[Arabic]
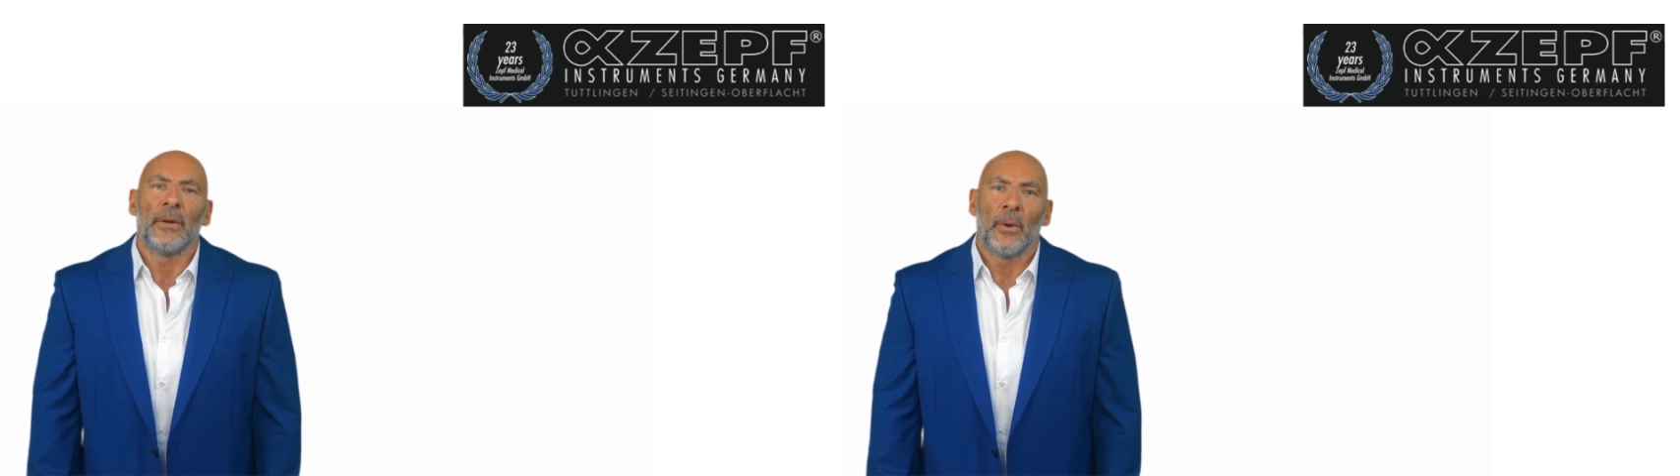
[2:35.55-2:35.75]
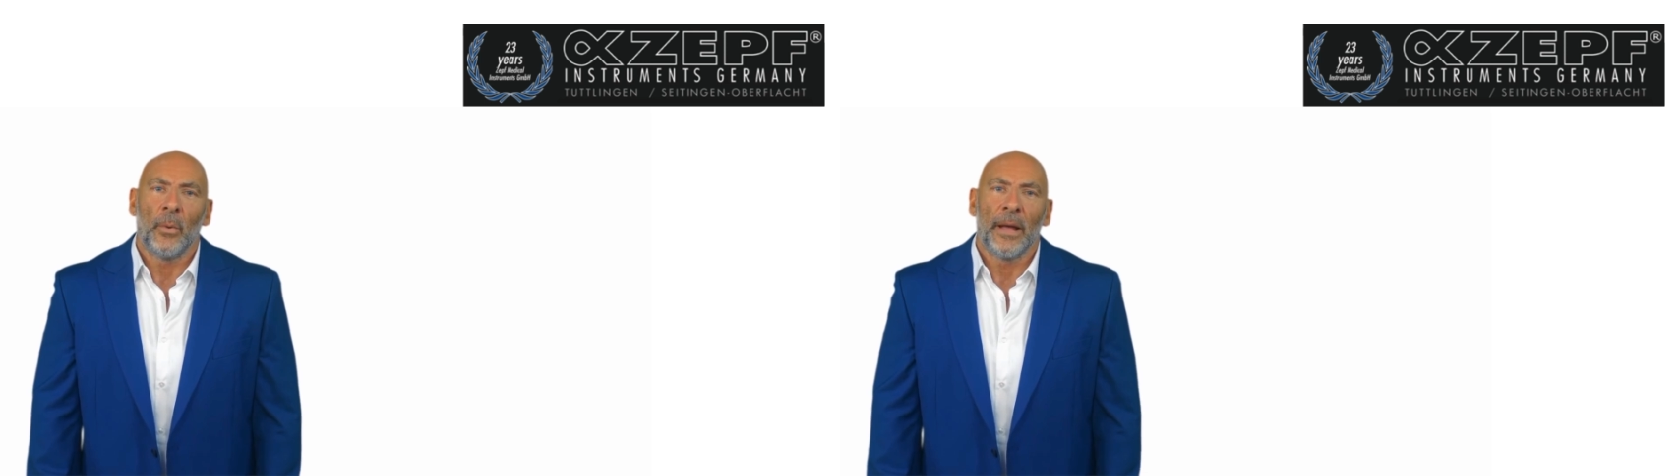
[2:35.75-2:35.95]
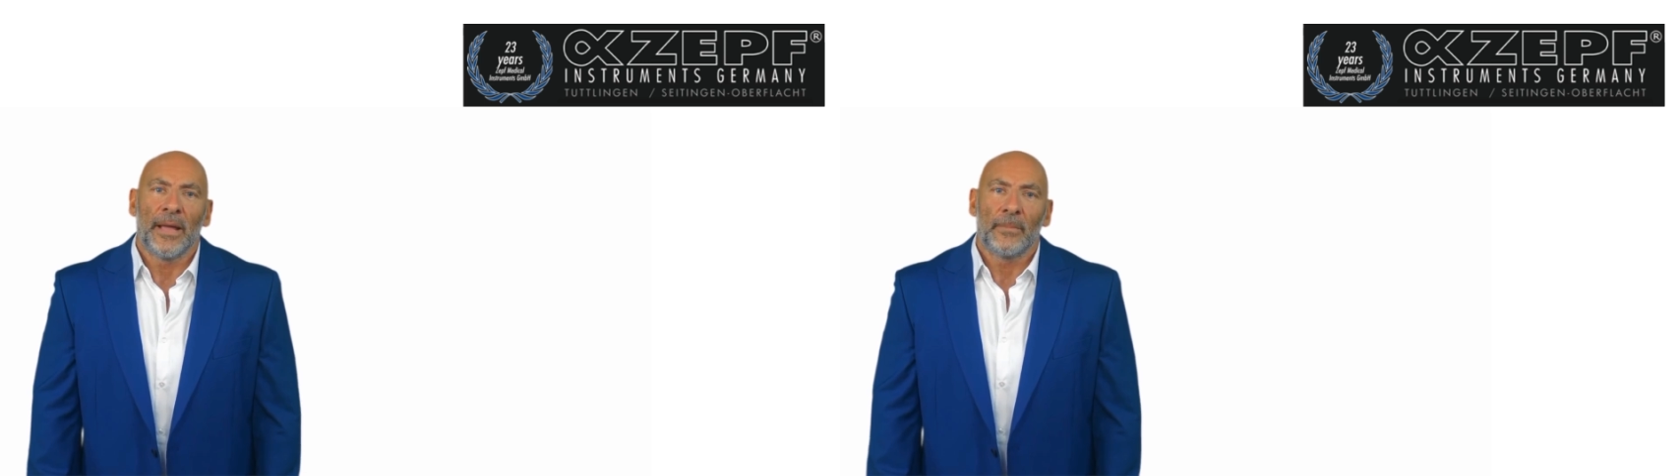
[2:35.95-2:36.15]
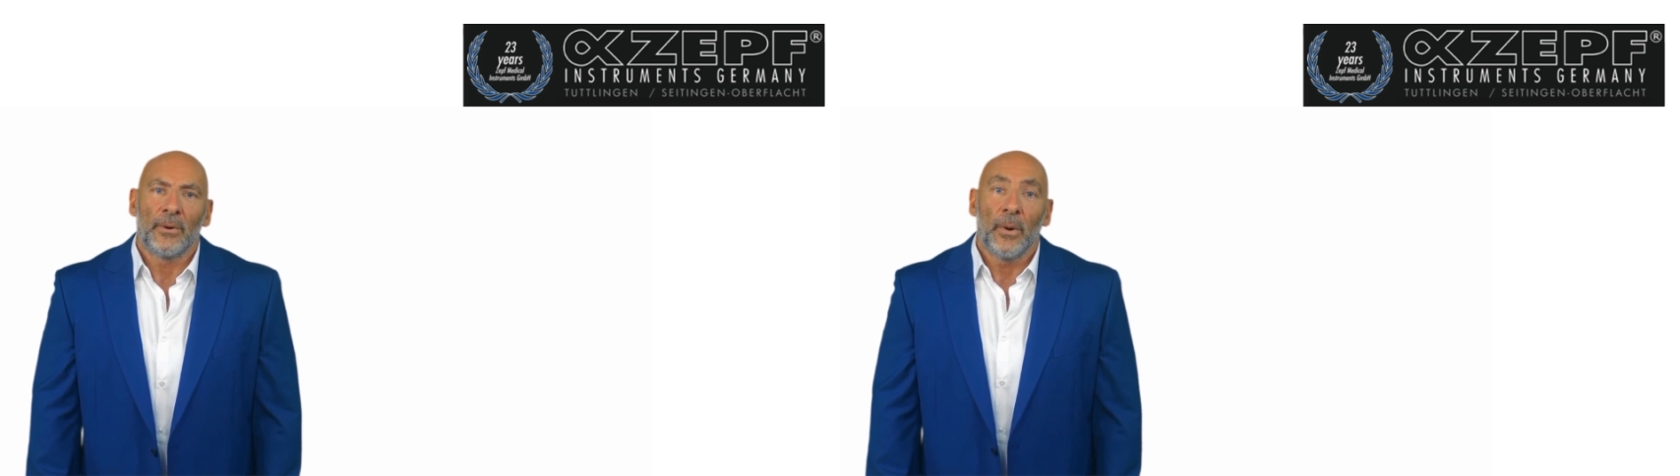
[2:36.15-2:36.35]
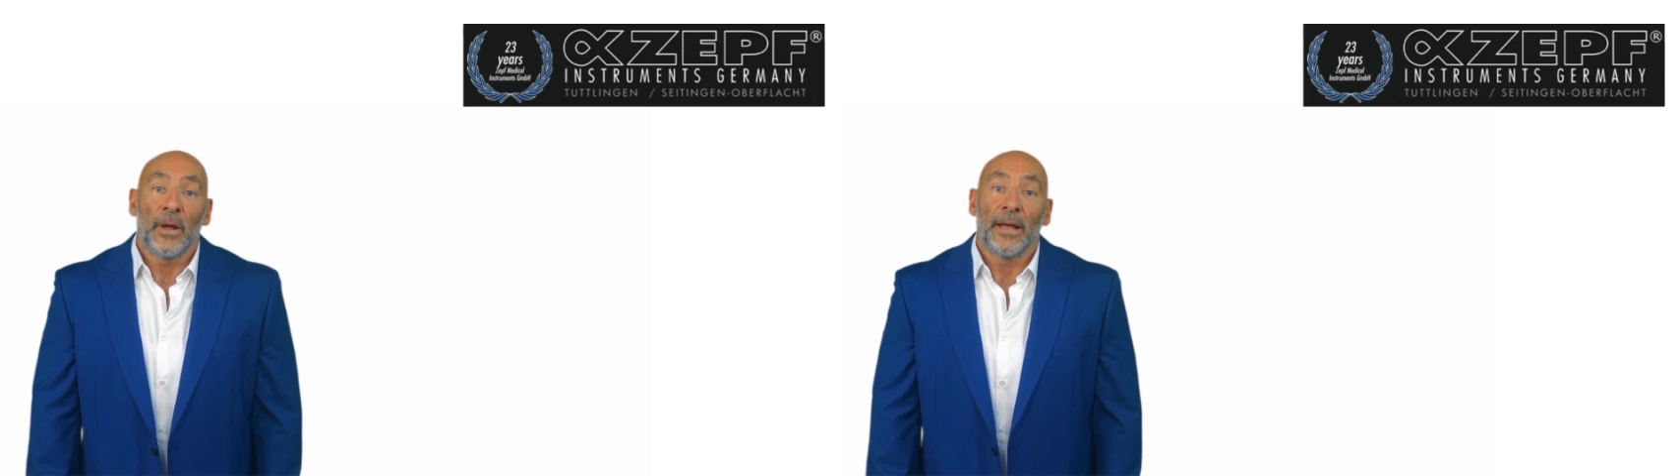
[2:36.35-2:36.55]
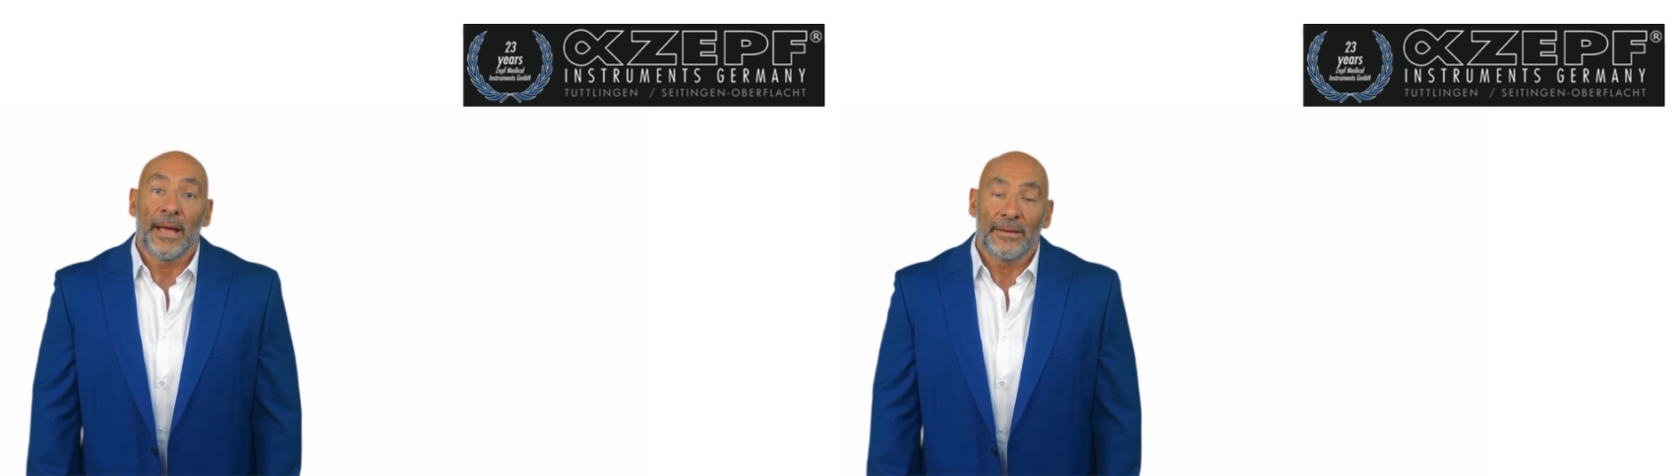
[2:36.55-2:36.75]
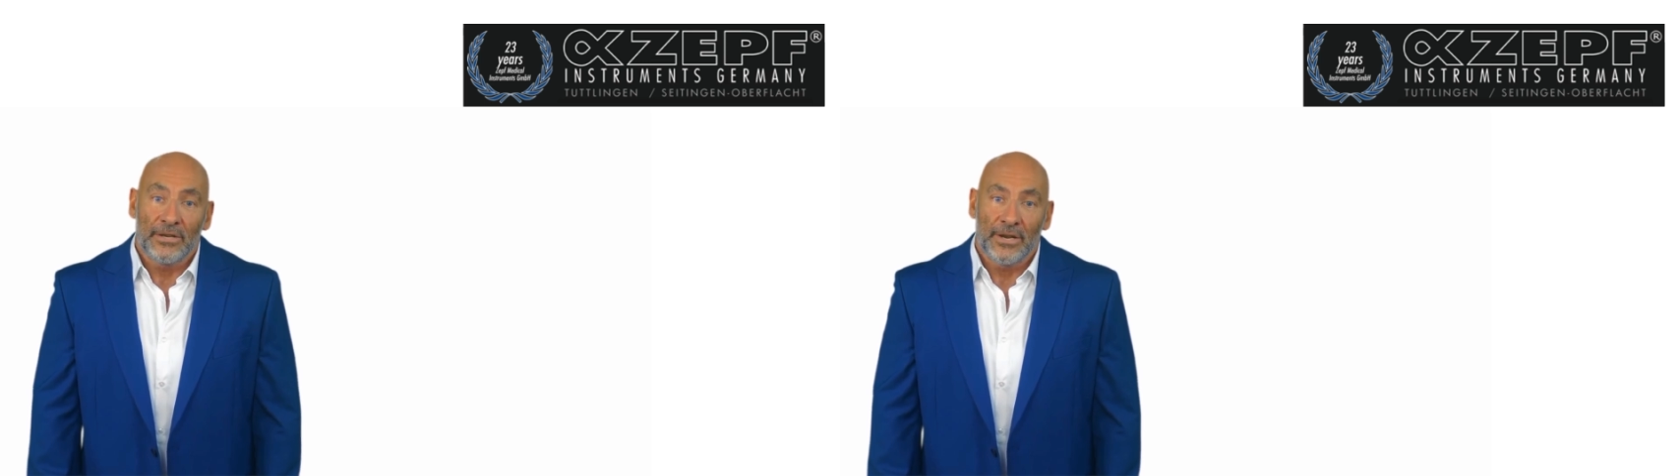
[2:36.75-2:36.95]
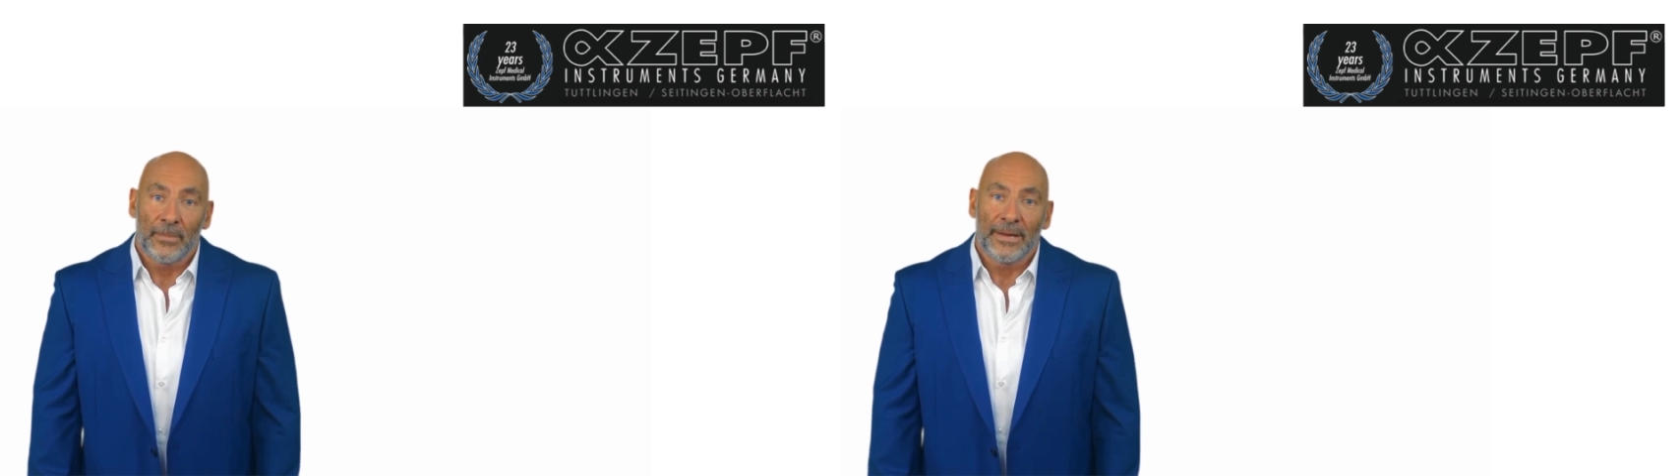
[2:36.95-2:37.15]
وهي من واقع
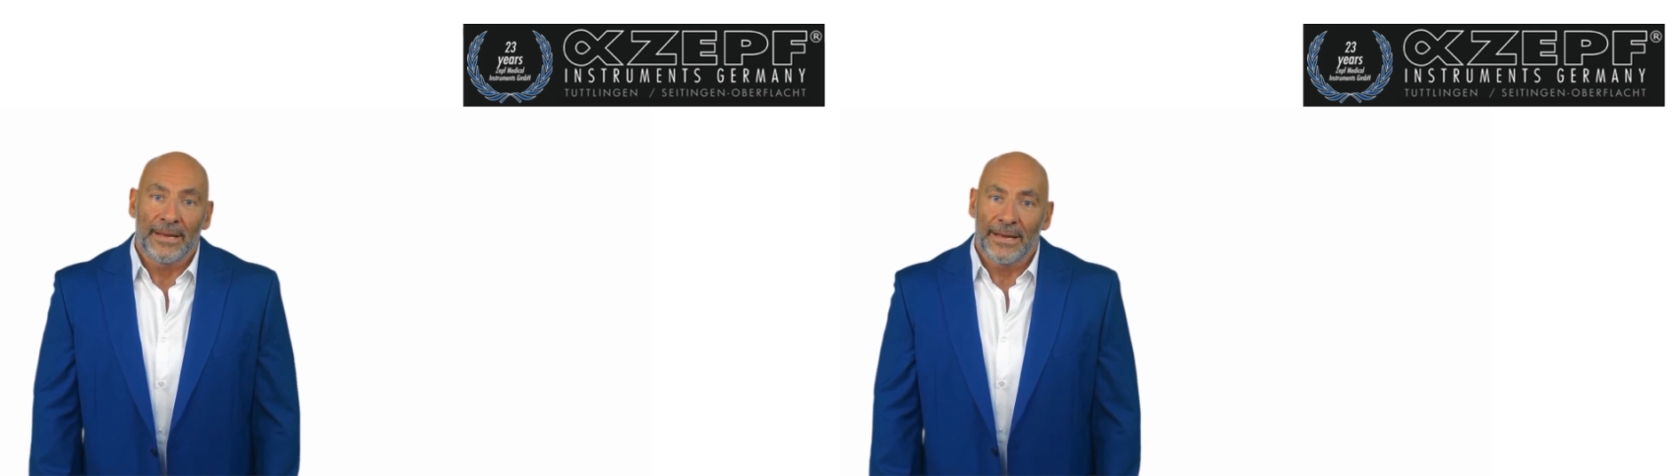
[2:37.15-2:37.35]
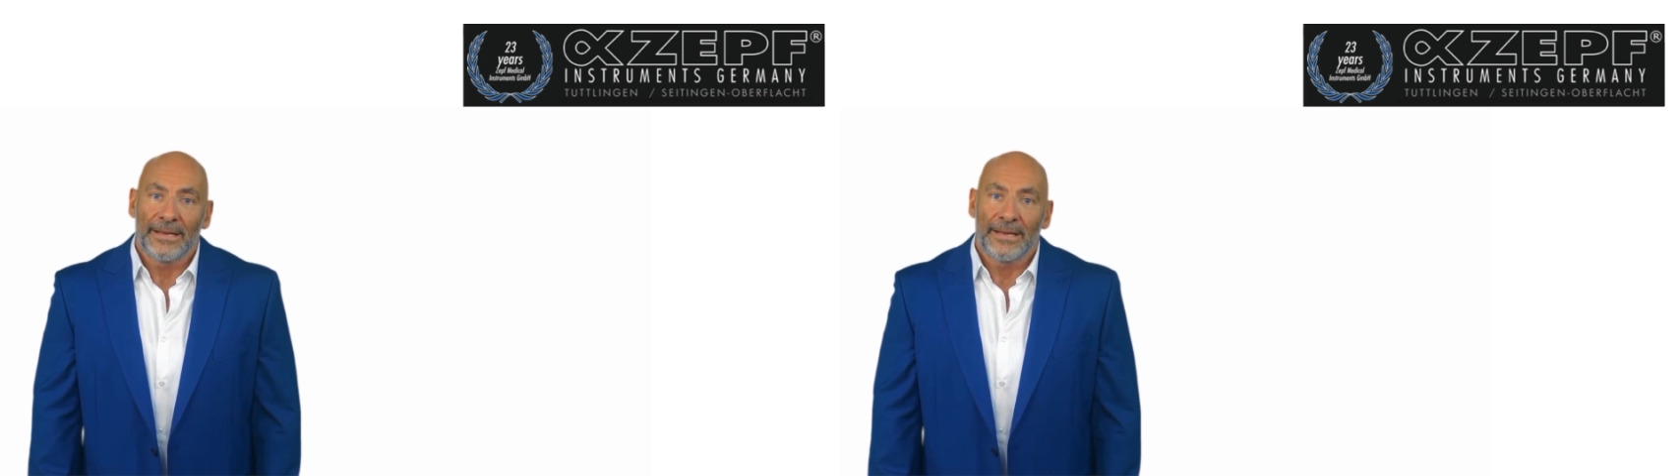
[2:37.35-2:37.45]
تجربة